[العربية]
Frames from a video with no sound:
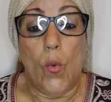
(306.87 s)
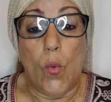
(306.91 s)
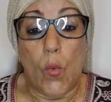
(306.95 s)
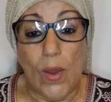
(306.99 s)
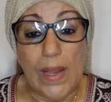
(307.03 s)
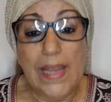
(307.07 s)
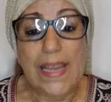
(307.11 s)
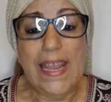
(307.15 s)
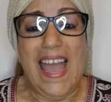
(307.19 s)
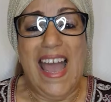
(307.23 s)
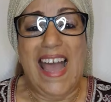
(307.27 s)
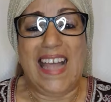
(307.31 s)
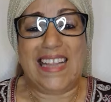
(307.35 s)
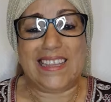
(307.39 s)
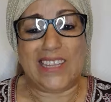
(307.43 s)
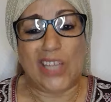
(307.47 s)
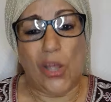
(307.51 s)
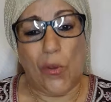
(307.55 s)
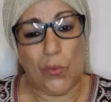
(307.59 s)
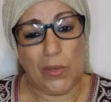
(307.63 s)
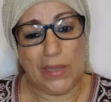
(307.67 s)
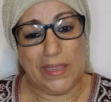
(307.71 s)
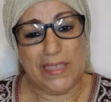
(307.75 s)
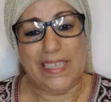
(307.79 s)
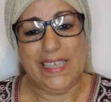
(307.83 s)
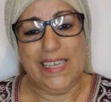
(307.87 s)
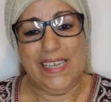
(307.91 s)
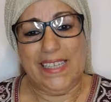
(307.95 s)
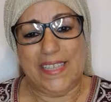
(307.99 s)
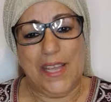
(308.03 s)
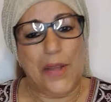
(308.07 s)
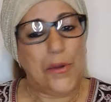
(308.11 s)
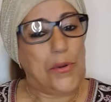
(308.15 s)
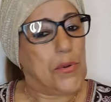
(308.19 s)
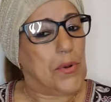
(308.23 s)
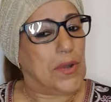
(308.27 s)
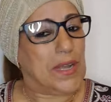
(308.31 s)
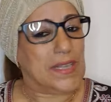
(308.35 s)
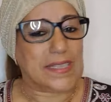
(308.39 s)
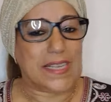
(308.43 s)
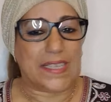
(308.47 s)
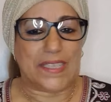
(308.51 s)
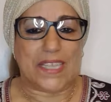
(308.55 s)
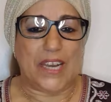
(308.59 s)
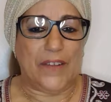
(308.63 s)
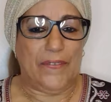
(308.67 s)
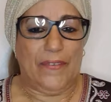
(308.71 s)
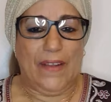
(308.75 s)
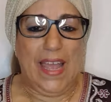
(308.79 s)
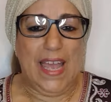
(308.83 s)
واللي حاطه ولدك حداك
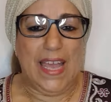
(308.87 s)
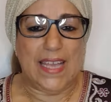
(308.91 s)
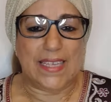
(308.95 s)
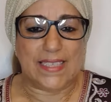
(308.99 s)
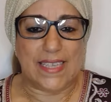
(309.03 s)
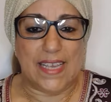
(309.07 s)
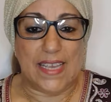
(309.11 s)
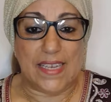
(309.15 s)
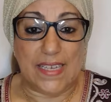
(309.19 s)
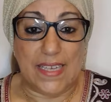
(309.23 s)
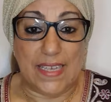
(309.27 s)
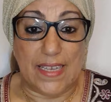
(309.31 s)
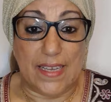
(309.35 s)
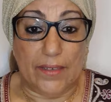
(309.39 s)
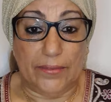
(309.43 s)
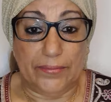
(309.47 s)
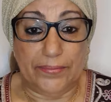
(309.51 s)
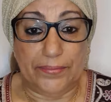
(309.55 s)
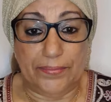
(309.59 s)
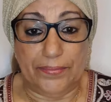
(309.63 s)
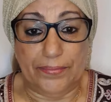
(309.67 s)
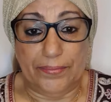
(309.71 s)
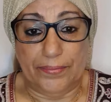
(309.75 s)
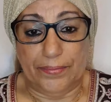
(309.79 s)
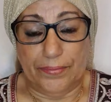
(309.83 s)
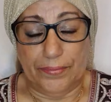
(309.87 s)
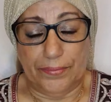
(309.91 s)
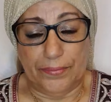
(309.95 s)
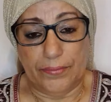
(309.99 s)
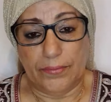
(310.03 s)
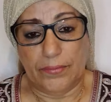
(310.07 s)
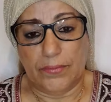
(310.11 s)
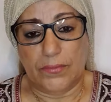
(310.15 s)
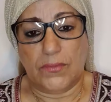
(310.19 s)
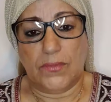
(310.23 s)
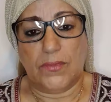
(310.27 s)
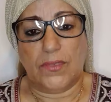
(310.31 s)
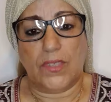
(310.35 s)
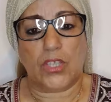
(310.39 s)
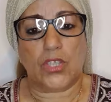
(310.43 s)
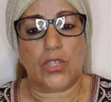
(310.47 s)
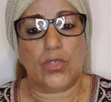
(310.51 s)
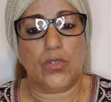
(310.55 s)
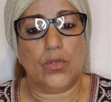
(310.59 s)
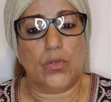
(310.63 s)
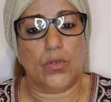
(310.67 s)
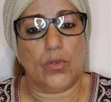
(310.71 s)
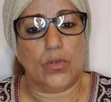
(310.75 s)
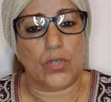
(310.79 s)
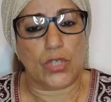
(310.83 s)
وكتهضري في الحسنيه
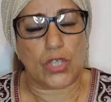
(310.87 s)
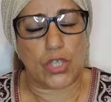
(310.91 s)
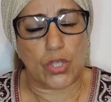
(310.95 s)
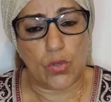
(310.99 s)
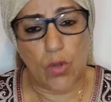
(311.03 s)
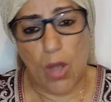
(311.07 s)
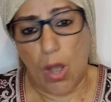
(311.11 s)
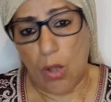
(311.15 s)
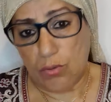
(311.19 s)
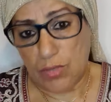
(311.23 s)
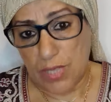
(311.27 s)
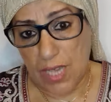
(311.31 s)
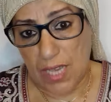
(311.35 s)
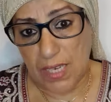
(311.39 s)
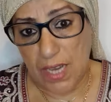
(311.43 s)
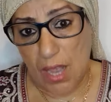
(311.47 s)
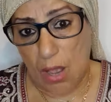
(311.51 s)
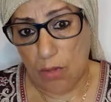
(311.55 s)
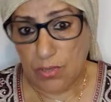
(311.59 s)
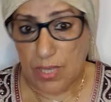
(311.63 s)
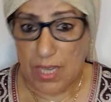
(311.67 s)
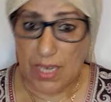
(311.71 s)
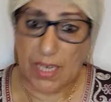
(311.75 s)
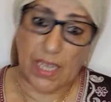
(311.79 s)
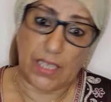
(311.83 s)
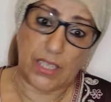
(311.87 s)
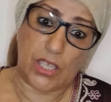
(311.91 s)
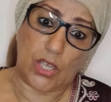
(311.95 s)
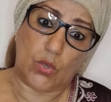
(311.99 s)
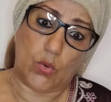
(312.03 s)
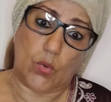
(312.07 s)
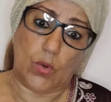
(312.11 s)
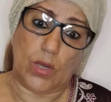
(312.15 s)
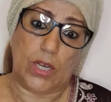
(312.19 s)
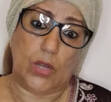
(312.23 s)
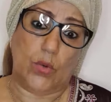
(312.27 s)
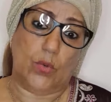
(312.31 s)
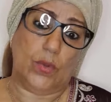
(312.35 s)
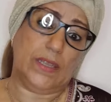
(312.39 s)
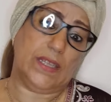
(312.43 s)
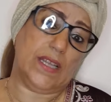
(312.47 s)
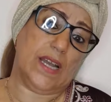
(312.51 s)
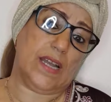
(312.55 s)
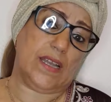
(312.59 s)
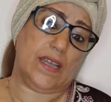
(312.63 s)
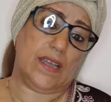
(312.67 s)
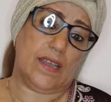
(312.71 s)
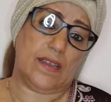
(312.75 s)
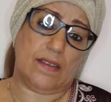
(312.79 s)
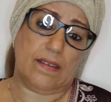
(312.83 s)
شنو شنو عاوتاني عاوتاني غادي نولي
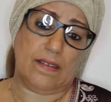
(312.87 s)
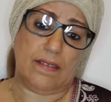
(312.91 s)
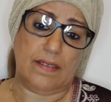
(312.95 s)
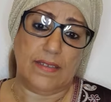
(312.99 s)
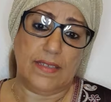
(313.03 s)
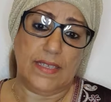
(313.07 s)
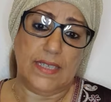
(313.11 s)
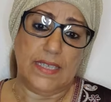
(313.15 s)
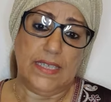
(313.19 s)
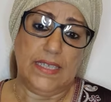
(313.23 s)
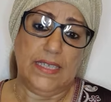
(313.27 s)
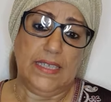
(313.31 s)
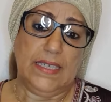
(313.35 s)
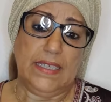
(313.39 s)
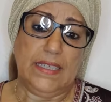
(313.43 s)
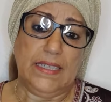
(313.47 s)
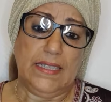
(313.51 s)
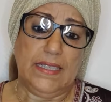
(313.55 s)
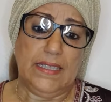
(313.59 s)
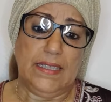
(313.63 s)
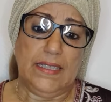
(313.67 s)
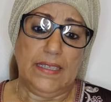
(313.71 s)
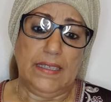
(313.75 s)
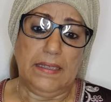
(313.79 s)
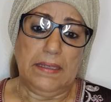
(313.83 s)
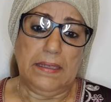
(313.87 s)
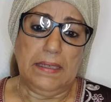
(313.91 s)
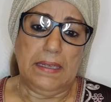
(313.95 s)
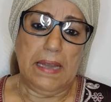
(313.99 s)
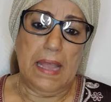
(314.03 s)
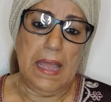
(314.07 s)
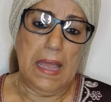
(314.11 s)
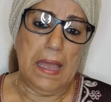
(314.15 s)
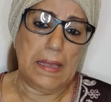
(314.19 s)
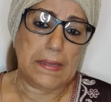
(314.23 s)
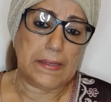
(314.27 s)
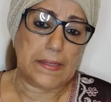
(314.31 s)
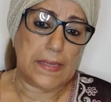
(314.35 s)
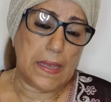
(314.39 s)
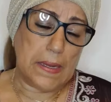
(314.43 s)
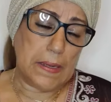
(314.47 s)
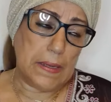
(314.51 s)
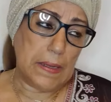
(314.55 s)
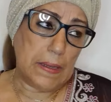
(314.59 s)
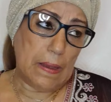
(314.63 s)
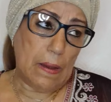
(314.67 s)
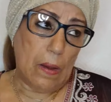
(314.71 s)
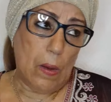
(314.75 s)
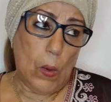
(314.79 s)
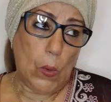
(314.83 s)
ولدك
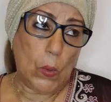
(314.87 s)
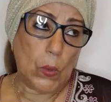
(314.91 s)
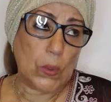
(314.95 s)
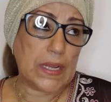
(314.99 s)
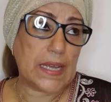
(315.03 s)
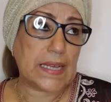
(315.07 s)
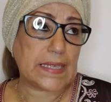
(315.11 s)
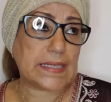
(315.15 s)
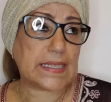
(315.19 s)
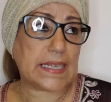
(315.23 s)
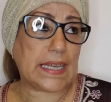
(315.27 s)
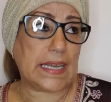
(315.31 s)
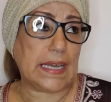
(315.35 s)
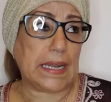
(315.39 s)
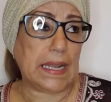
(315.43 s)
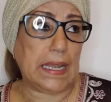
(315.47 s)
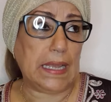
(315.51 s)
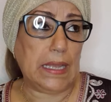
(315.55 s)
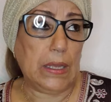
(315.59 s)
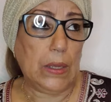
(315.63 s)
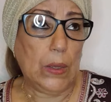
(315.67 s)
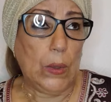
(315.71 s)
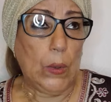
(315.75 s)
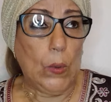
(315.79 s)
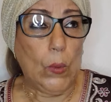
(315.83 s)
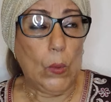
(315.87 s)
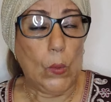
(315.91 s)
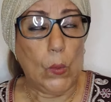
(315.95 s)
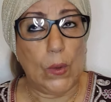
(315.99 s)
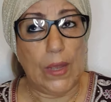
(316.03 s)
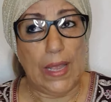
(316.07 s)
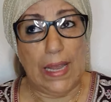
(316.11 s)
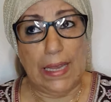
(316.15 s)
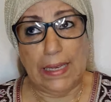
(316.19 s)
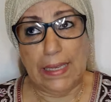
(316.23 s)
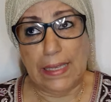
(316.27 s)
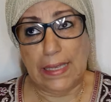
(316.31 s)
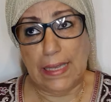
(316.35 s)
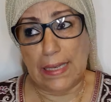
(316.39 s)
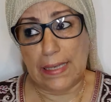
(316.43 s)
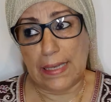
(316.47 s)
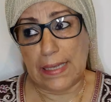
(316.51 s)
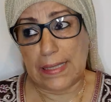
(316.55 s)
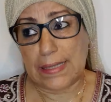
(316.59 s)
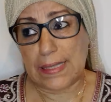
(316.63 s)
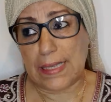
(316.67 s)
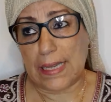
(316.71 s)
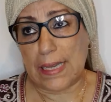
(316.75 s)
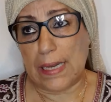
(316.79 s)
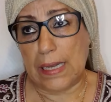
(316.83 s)
الحسنيه والعسكري وقال لي
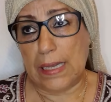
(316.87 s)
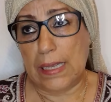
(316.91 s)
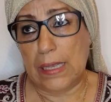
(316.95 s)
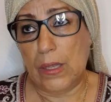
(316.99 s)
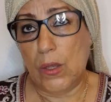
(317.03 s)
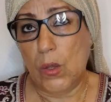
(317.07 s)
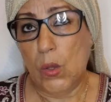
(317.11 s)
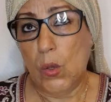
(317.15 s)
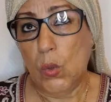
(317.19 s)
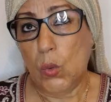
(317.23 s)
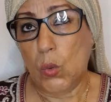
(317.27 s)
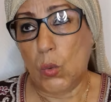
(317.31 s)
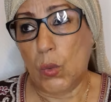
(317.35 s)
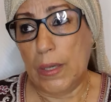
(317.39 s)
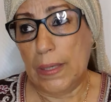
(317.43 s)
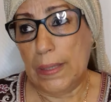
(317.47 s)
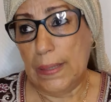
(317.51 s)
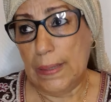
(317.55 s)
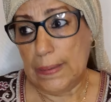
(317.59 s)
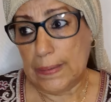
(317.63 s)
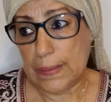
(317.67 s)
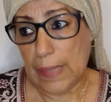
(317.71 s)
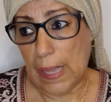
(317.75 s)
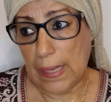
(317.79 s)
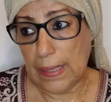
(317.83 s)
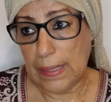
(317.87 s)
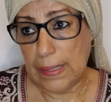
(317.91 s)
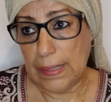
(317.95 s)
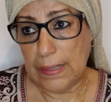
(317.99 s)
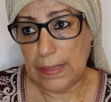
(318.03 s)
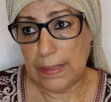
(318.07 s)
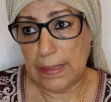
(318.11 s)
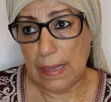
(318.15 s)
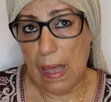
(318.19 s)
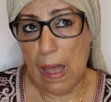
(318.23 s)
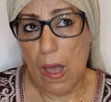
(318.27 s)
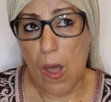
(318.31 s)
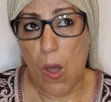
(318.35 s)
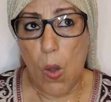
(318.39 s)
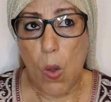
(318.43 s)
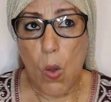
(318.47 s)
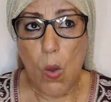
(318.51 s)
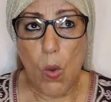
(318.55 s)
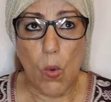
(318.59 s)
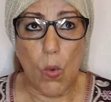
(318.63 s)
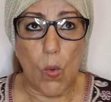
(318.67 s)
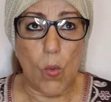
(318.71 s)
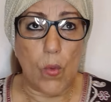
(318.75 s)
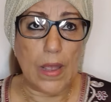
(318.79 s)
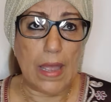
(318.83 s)
العسكري وعيط عليا
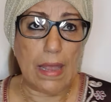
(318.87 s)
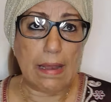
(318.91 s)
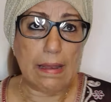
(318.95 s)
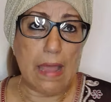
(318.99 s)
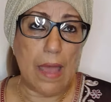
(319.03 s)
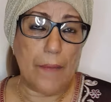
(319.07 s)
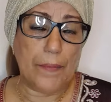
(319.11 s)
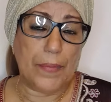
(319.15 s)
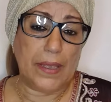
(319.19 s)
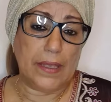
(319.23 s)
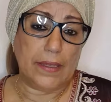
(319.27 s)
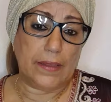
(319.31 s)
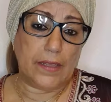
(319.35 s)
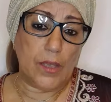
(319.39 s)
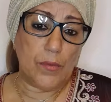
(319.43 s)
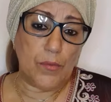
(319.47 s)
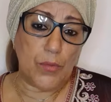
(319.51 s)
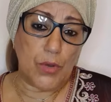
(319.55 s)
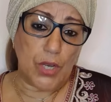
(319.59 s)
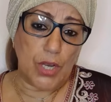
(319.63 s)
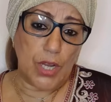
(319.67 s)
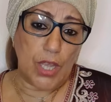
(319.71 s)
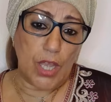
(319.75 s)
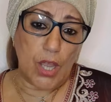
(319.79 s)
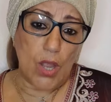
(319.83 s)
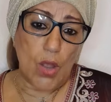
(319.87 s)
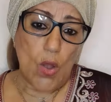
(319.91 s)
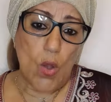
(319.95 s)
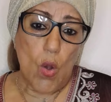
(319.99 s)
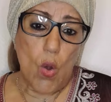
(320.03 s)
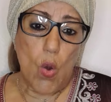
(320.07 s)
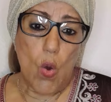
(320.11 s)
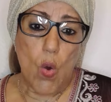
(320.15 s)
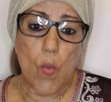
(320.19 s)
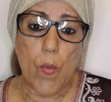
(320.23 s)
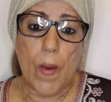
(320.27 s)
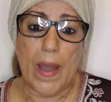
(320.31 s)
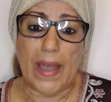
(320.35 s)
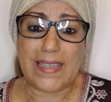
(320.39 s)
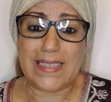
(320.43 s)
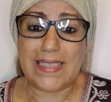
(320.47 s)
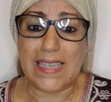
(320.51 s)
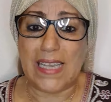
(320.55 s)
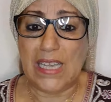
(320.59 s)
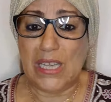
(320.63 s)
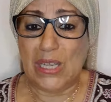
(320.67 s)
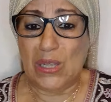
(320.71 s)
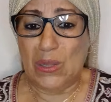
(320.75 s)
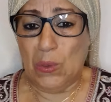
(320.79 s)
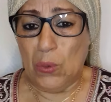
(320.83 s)
وقال لها بعدي مني وبغات
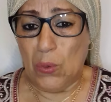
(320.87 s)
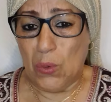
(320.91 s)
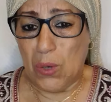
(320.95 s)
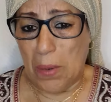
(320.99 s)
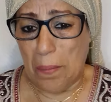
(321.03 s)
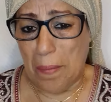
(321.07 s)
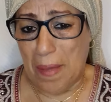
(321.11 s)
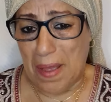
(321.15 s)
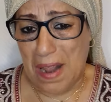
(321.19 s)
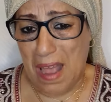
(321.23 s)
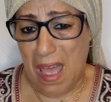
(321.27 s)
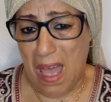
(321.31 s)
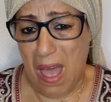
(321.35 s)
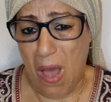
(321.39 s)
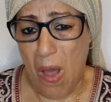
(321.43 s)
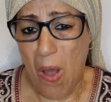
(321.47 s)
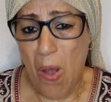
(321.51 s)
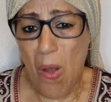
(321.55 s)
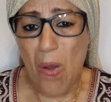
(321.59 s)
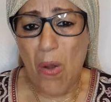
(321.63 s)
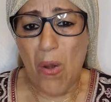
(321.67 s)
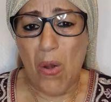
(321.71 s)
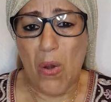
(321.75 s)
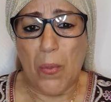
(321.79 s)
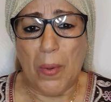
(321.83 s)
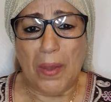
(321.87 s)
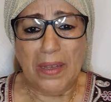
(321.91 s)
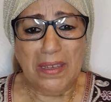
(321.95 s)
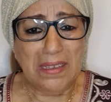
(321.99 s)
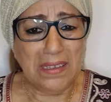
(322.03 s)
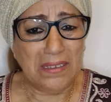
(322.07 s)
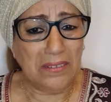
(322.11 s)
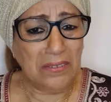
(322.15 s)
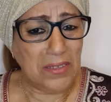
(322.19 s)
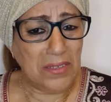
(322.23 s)
تحيد له المراه وبغى